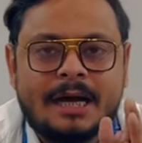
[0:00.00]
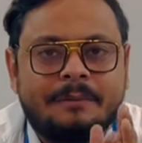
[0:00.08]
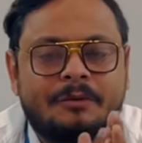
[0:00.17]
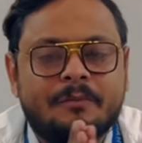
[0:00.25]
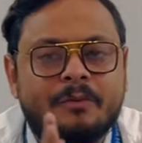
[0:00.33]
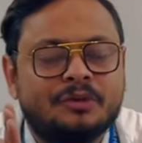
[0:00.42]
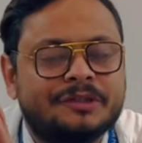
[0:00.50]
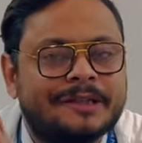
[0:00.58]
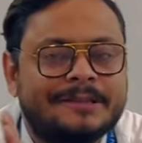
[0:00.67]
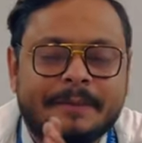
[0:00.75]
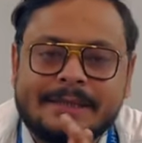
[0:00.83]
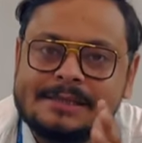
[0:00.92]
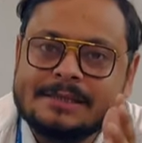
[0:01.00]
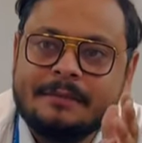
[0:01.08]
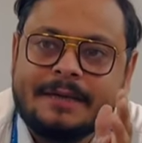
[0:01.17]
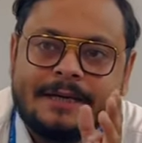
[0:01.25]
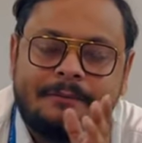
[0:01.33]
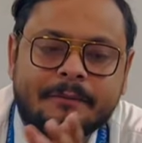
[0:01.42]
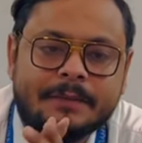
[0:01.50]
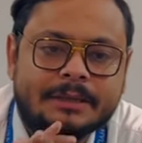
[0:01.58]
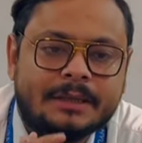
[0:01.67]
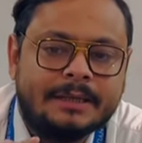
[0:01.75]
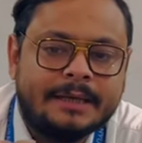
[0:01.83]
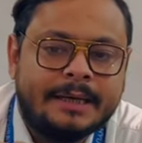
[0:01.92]
आपको बोस के स्पीकर्स के बारे में
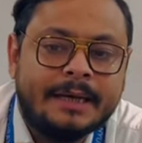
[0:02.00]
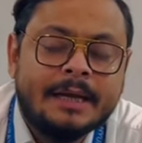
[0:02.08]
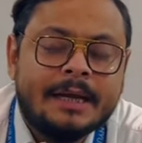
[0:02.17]
बताना है